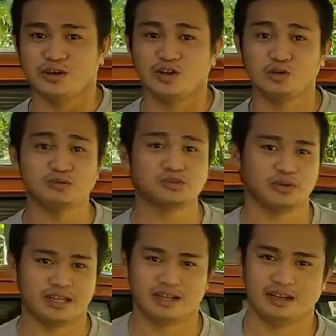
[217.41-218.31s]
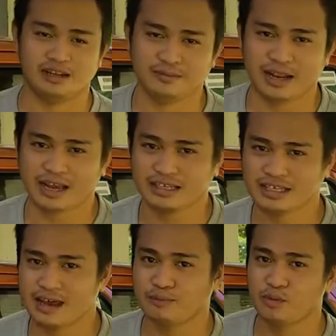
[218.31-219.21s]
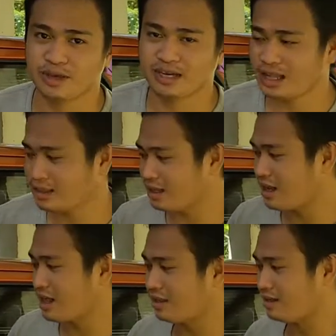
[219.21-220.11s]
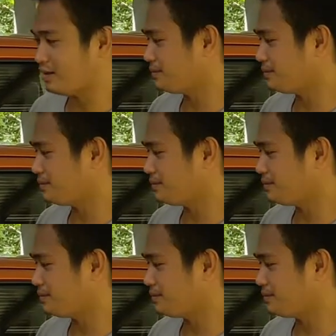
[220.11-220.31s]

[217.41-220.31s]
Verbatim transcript: lungsoy para sa pumigrante natin.